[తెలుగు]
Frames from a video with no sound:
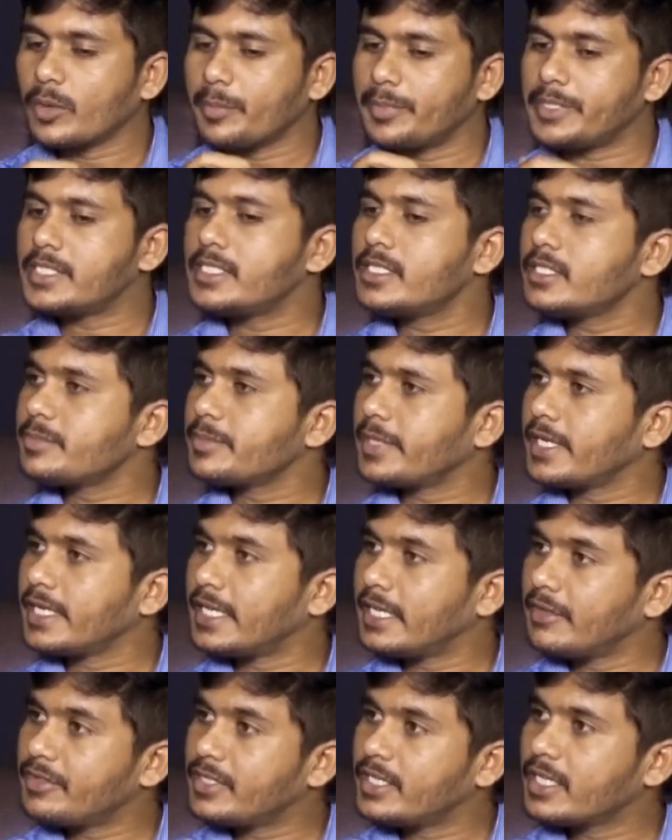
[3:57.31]
ఒక బిజినెస్ మ్యాన్
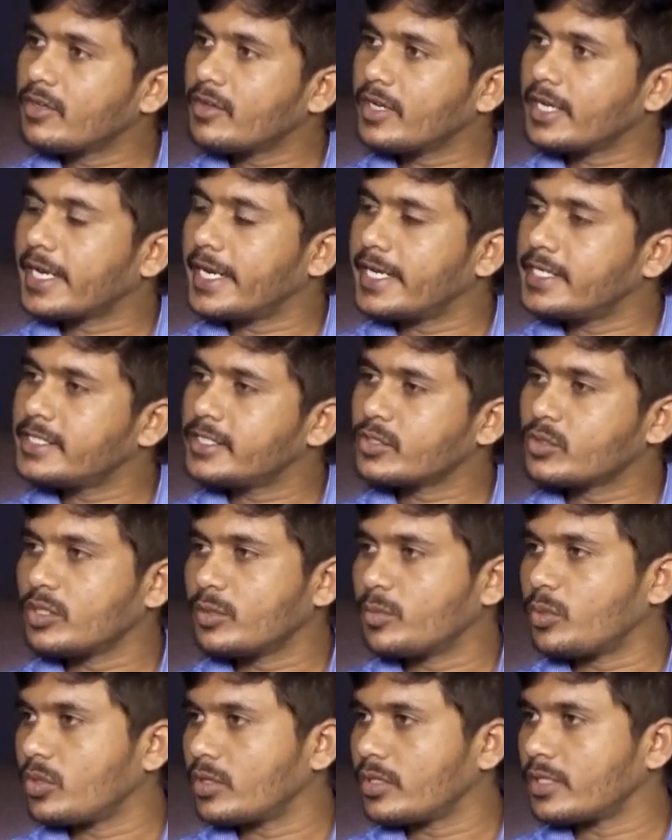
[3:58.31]
ఏ విధంగా వాళ్ళని గైడ్
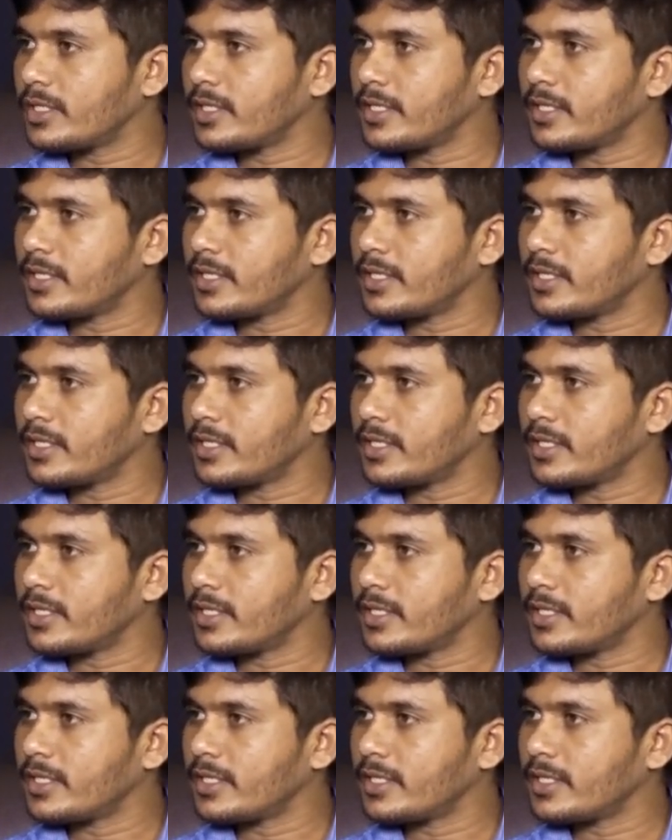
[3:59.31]
చేసుకుంటే బాగుంటుంది